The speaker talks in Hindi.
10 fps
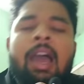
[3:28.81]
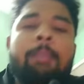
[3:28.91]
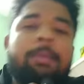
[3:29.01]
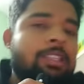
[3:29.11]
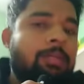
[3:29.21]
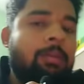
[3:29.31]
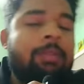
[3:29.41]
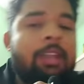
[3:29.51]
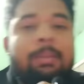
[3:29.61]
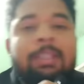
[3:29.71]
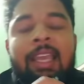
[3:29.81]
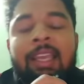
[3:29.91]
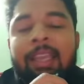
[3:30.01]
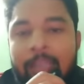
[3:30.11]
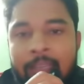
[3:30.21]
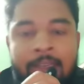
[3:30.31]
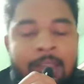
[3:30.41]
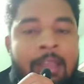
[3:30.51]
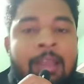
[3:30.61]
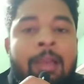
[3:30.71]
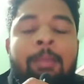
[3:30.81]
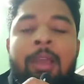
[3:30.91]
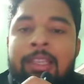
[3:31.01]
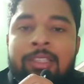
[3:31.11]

आप किसी भी फील्ड में जाएंगे इन आपका